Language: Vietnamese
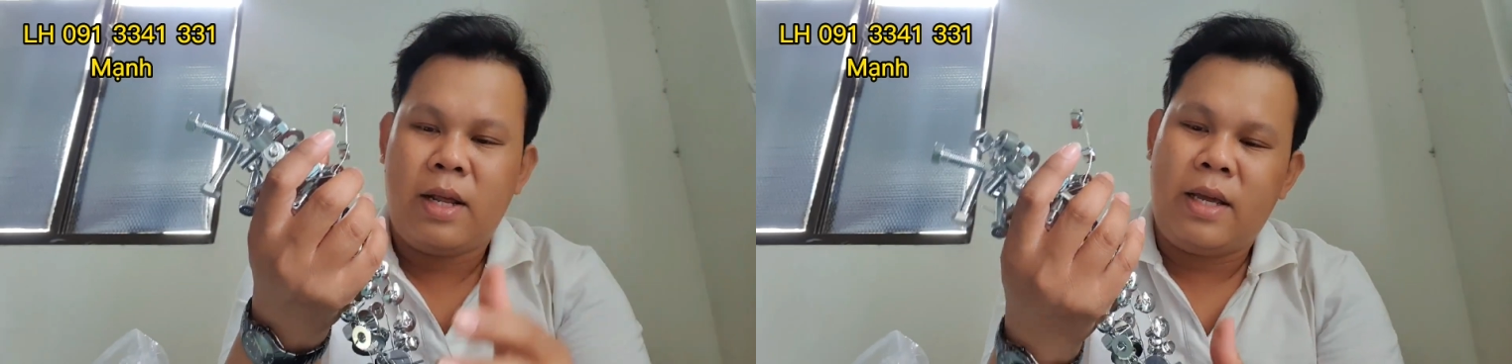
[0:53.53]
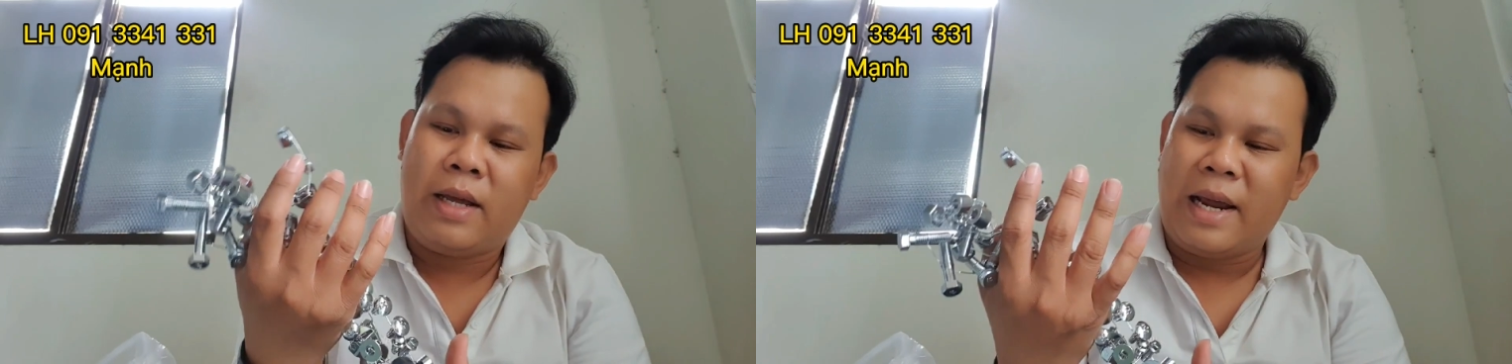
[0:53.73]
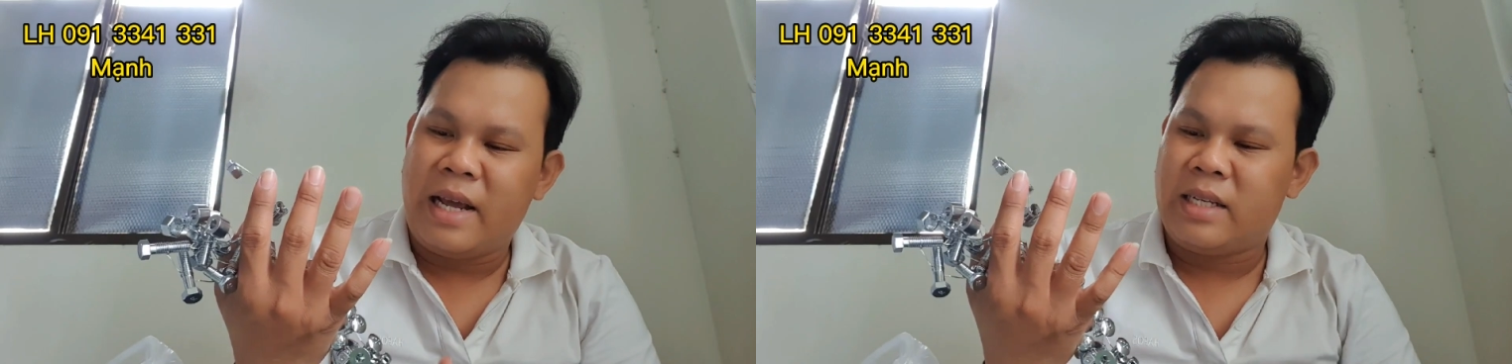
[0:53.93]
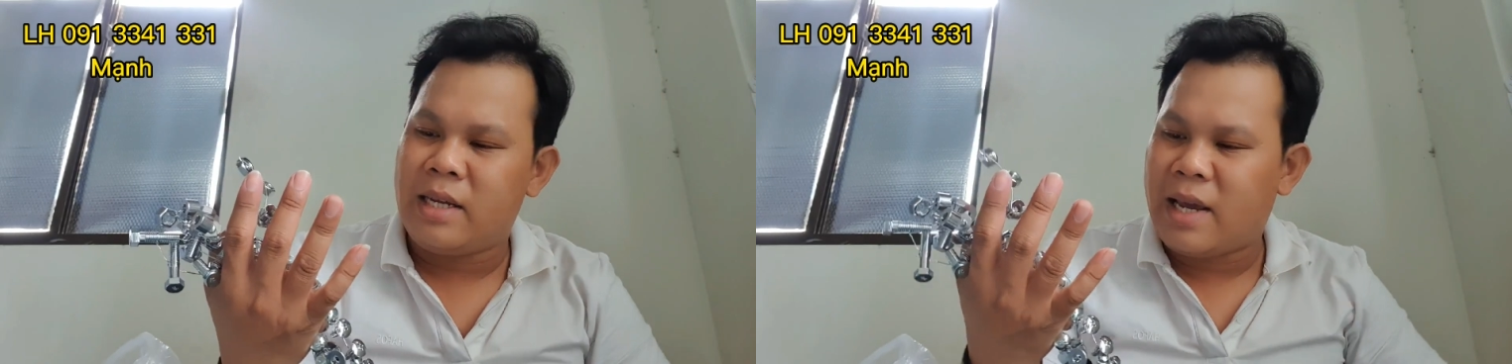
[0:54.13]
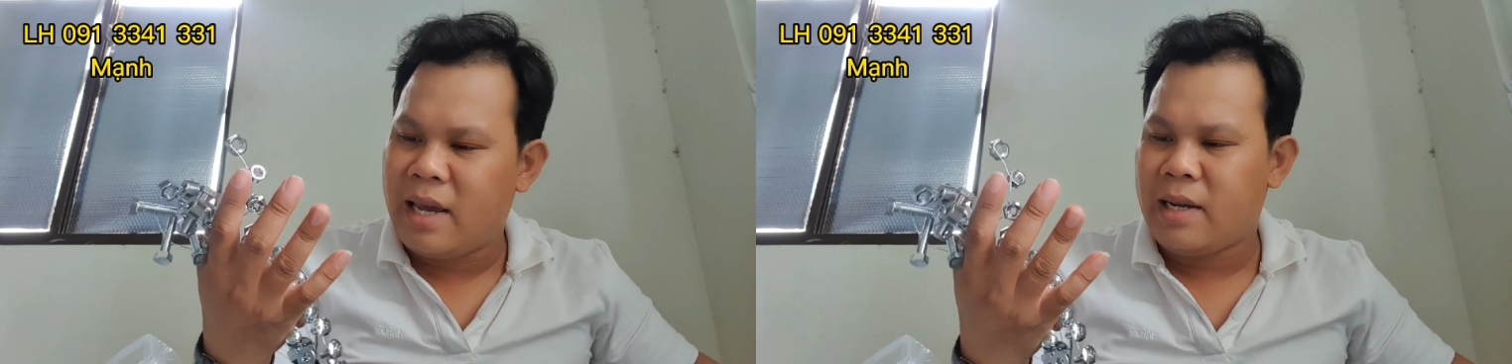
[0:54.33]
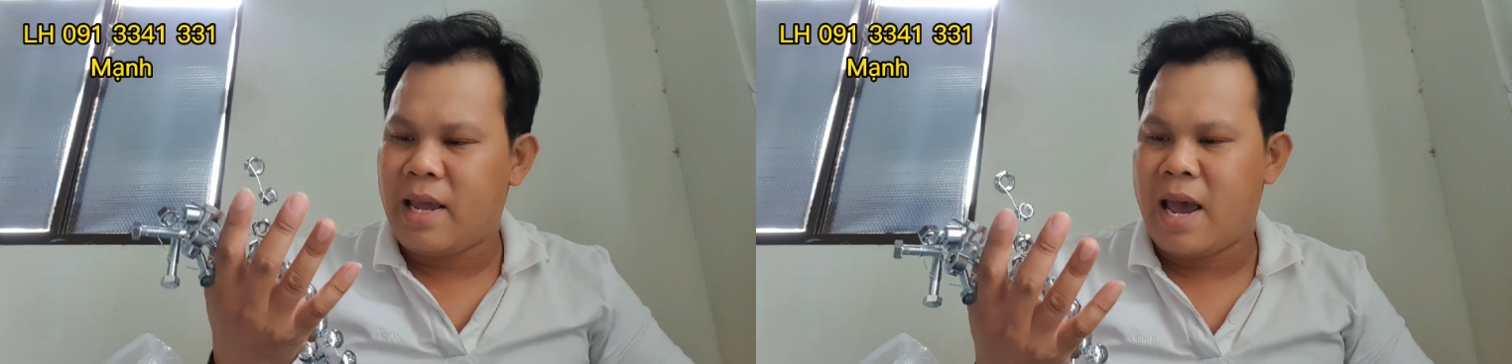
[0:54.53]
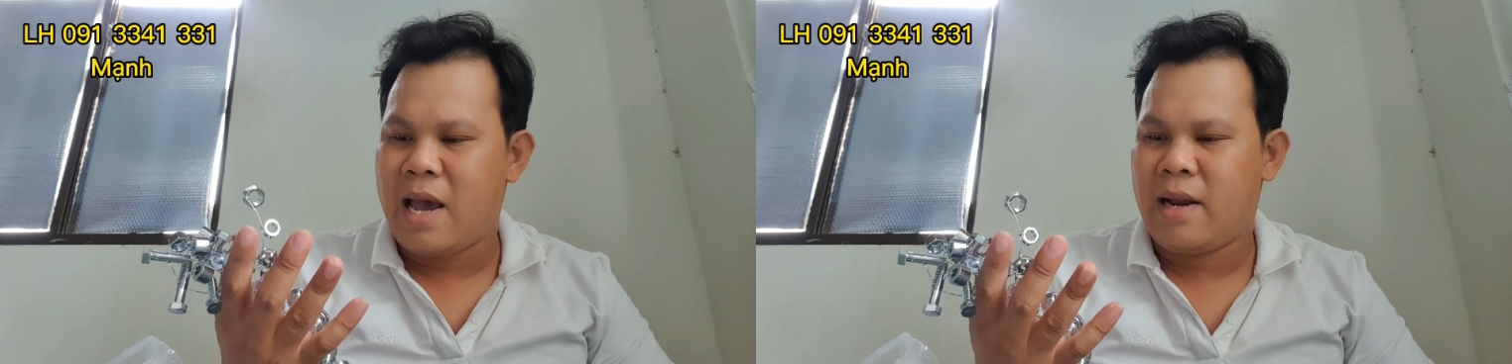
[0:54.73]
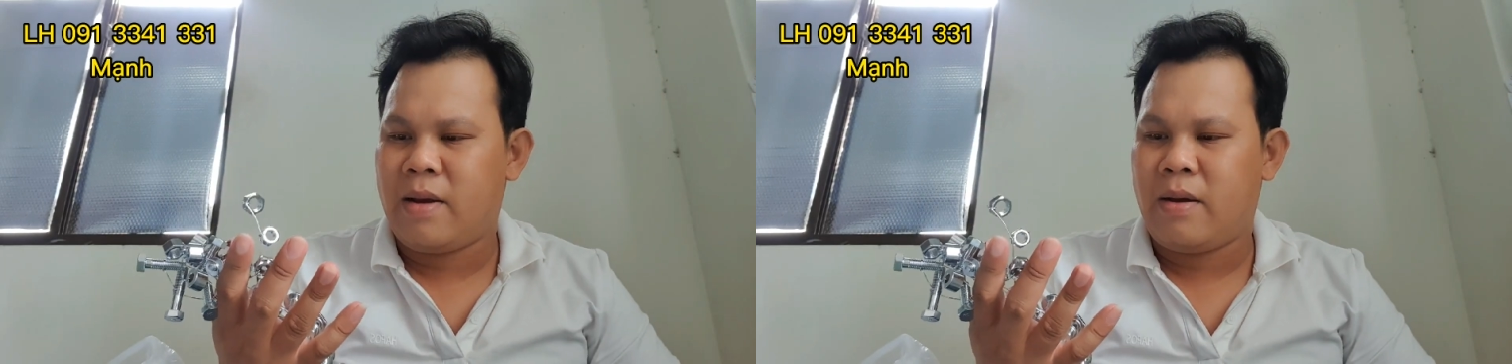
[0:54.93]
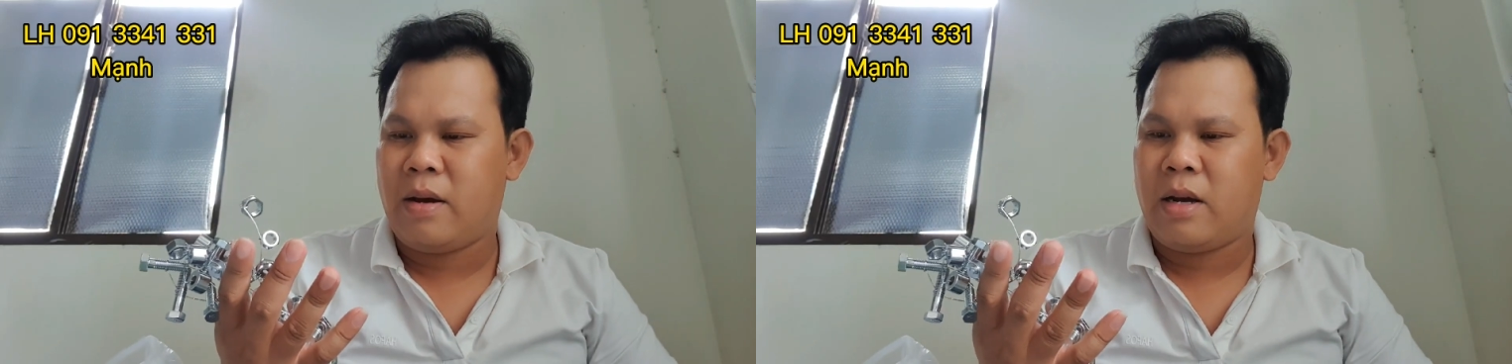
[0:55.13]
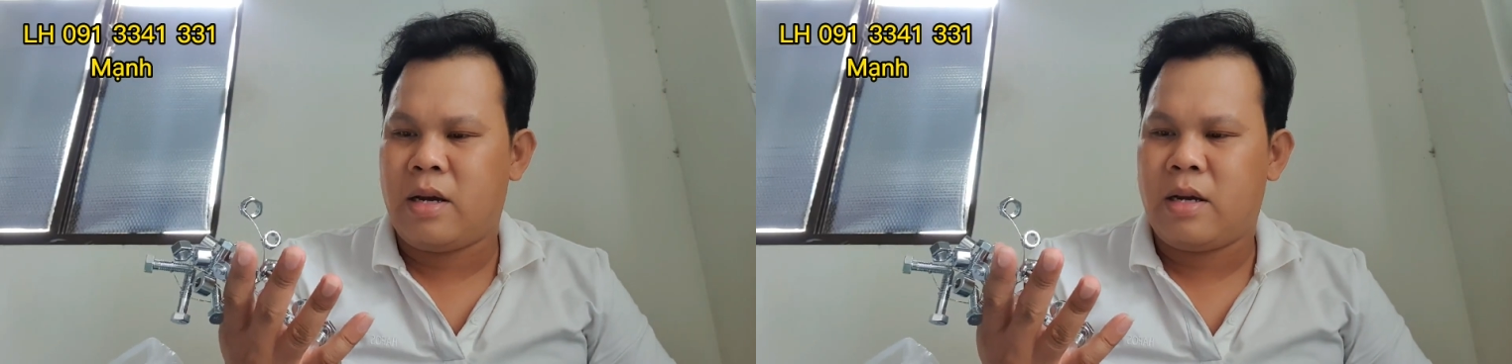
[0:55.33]
thì cái này si ken giá nó
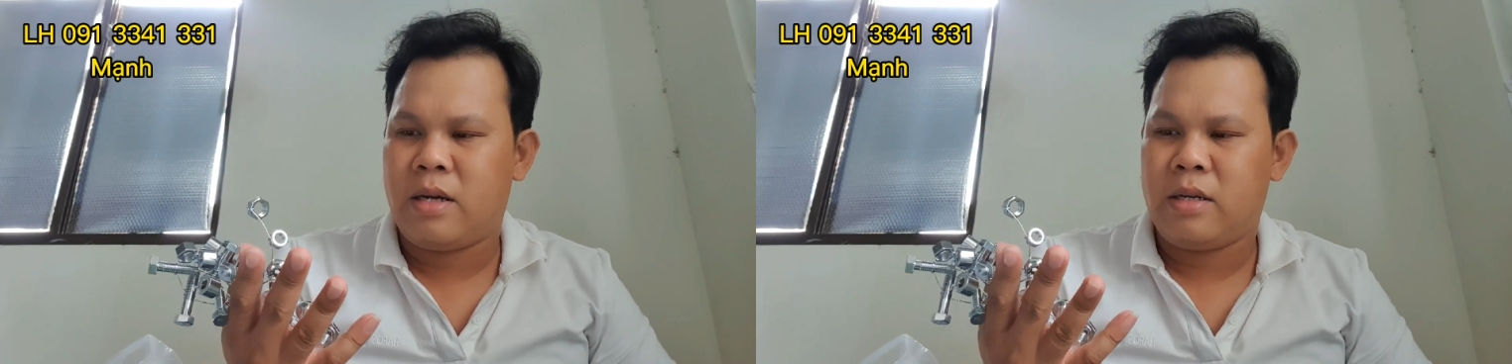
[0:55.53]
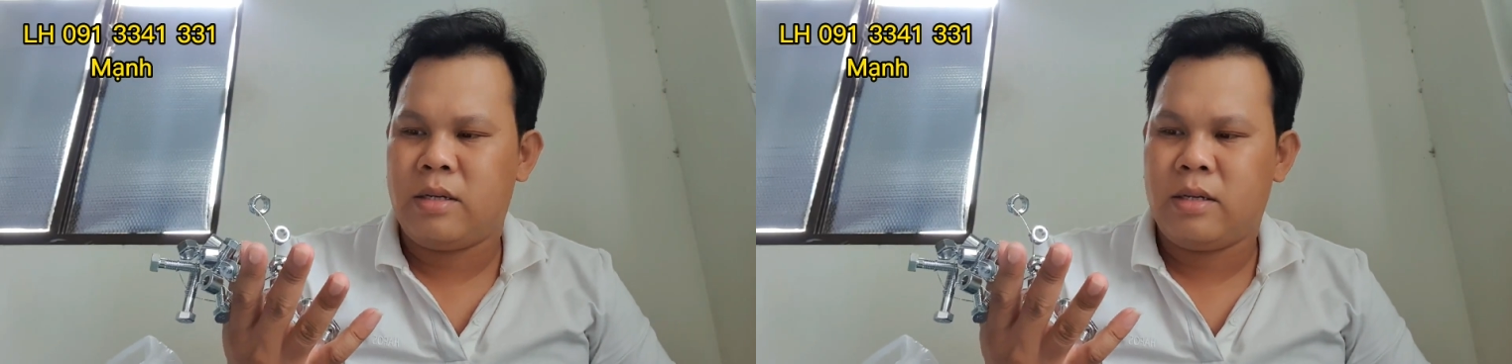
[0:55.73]
à,